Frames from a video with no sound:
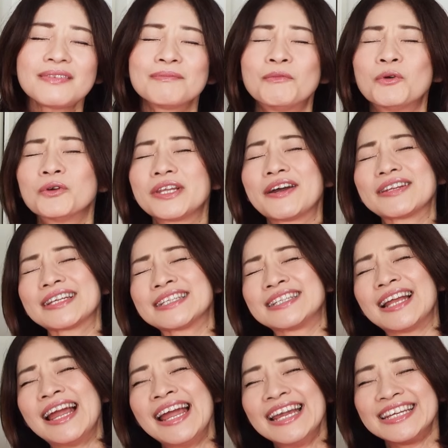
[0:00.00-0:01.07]
もうね、私
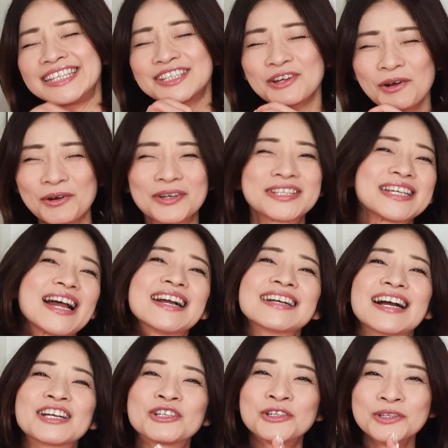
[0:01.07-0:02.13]
ね、ひとこちゃん
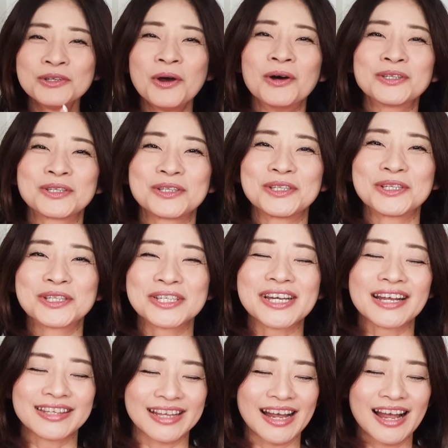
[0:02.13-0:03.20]
が苦悩する
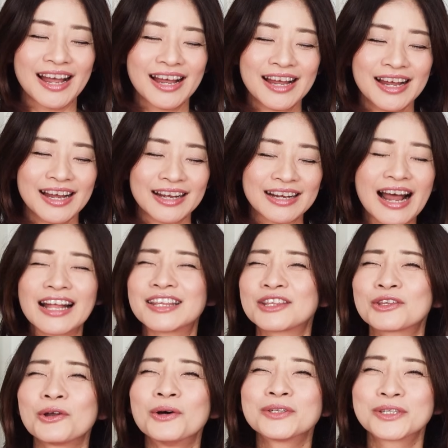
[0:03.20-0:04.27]
姿、葛藤
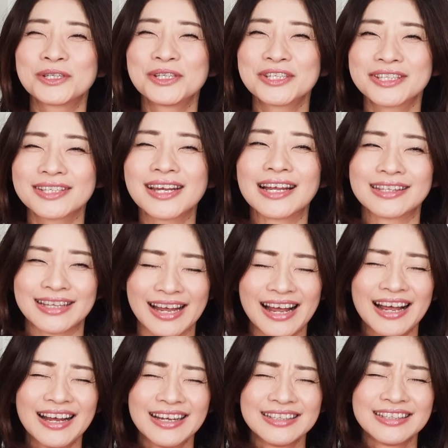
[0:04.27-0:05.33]
する
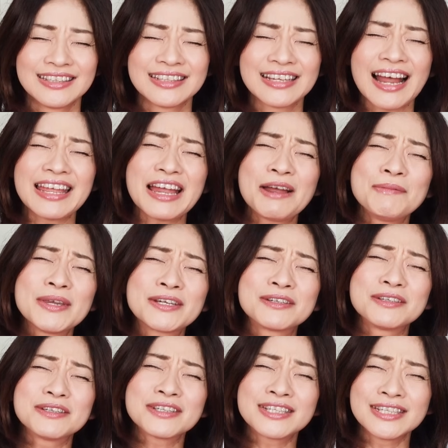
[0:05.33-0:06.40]
姿、悩み苦
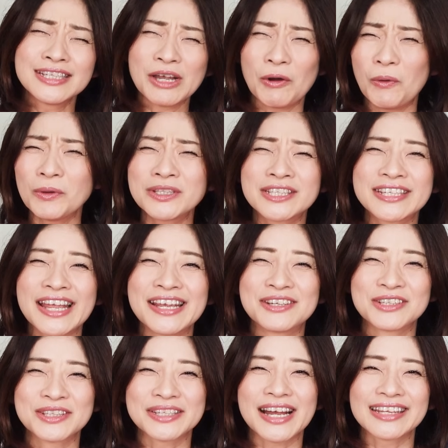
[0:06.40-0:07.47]
しんで落ちてい
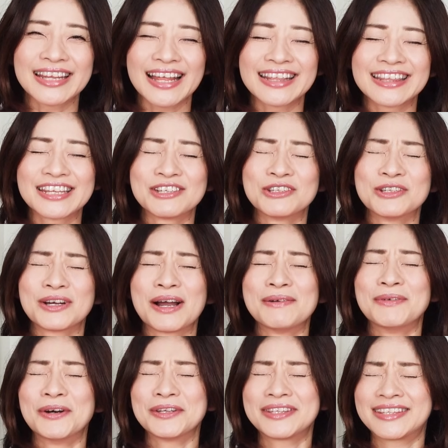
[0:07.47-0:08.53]
く姿っていうのが
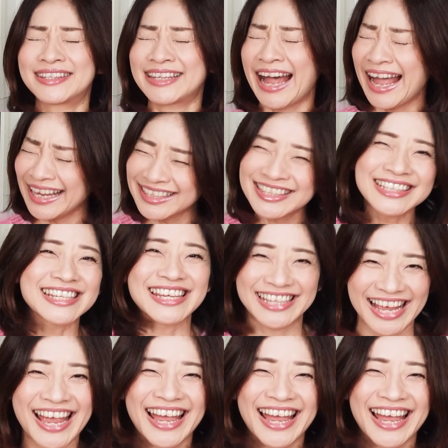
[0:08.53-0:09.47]
もう大好きで、